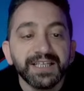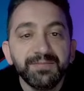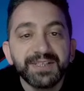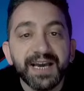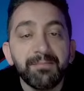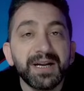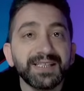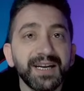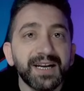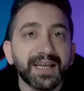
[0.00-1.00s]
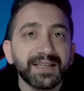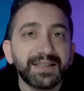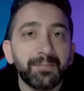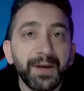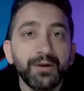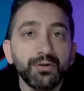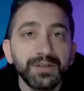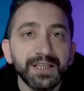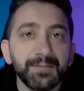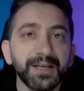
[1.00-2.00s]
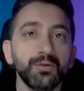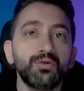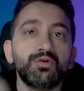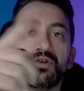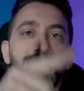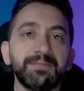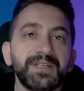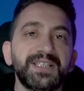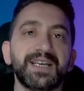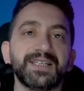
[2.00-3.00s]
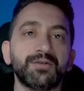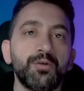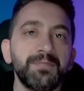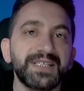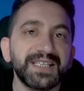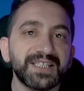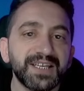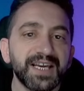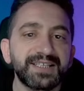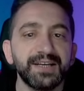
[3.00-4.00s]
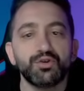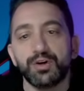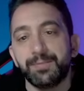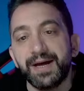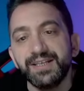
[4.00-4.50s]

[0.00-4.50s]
Şimdi çembersel harekette periyot ne demek? 360 derece dönmesi için geçen süre.